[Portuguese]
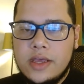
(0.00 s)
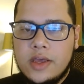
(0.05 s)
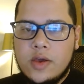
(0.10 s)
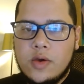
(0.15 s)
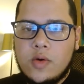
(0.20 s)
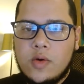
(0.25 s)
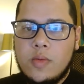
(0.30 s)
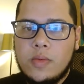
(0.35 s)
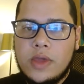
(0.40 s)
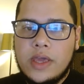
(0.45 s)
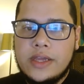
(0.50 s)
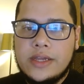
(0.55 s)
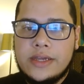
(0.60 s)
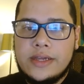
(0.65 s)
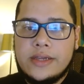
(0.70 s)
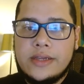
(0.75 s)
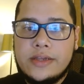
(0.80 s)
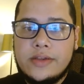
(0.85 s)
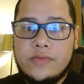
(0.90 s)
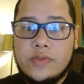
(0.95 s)
como que
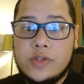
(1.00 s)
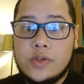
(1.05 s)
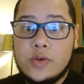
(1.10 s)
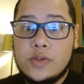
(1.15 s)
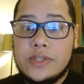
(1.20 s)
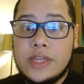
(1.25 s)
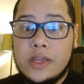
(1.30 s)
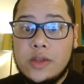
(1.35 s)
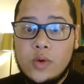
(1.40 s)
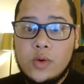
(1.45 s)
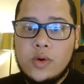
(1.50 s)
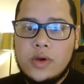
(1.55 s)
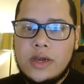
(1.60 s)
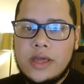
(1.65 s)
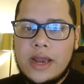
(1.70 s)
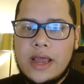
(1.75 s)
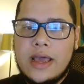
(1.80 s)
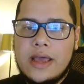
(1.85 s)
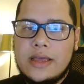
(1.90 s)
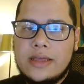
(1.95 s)
é, você consegue
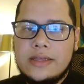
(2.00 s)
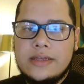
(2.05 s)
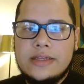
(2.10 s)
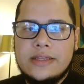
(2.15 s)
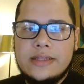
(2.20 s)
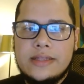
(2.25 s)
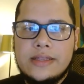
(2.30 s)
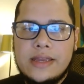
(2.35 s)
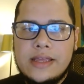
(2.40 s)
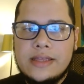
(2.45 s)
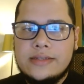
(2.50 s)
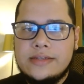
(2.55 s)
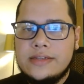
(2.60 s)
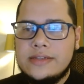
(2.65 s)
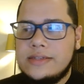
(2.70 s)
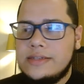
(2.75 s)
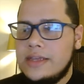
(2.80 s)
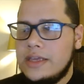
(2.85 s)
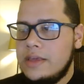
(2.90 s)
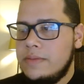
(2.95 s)
lucrar nesse
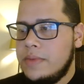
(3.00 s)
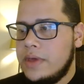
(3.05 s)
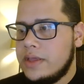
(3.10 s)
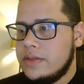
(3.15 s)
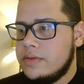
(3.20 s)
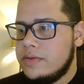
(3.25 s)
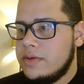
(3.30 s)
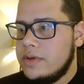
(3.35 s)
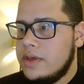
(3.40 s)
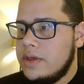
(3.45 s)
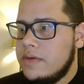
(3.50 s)
segmento.